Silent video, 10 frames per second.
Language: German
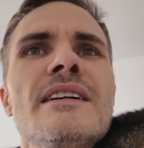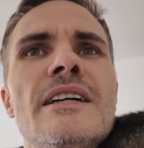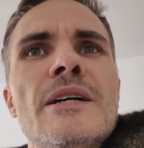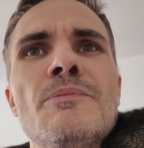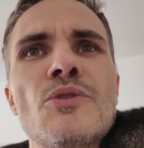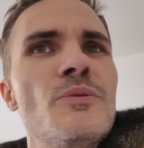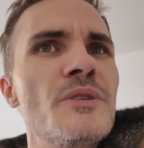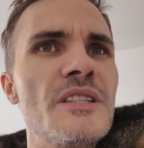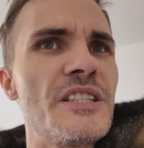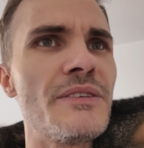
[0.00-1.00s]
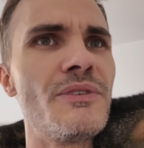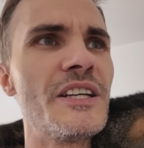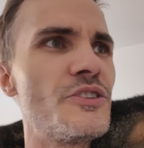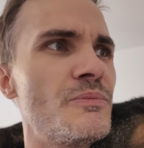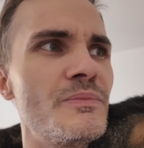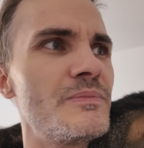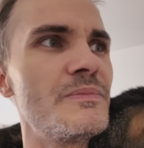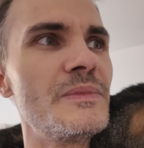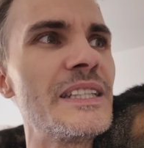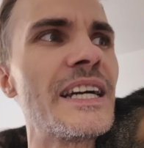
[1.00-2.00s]
ähm, kümmert sich dann vielleicht
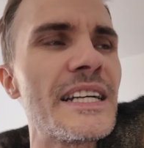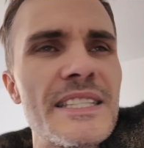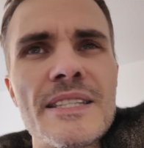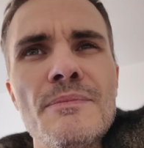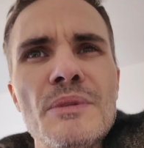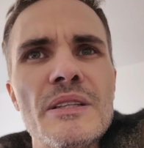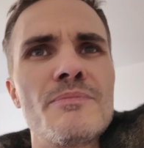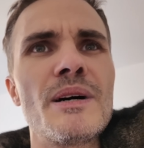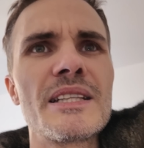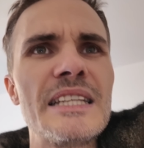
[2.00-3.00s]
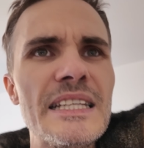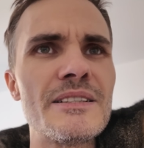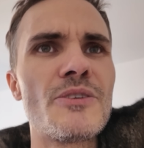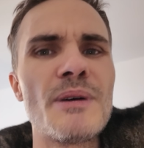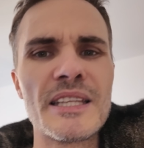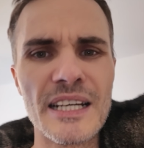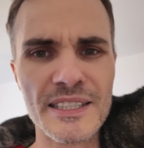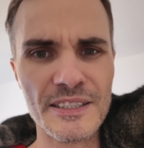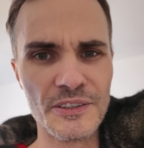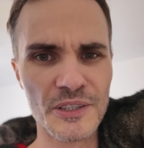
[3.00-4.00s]
um die Katzen mit, macht dies noch, macht
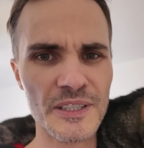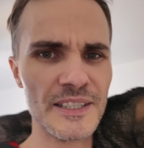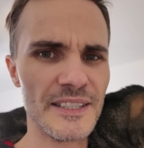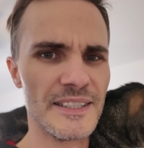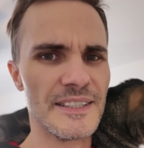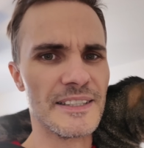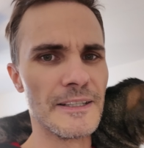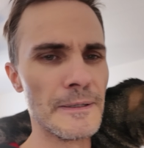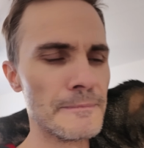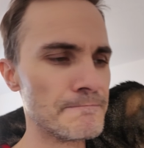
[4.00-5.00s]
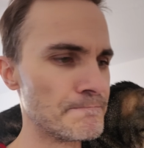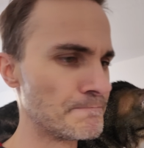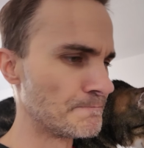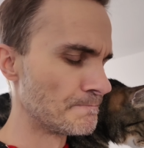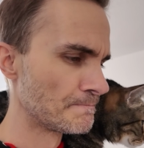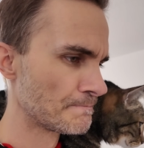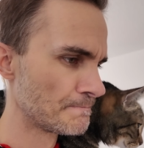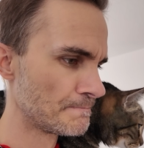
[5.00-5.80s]
das noch. Ähm,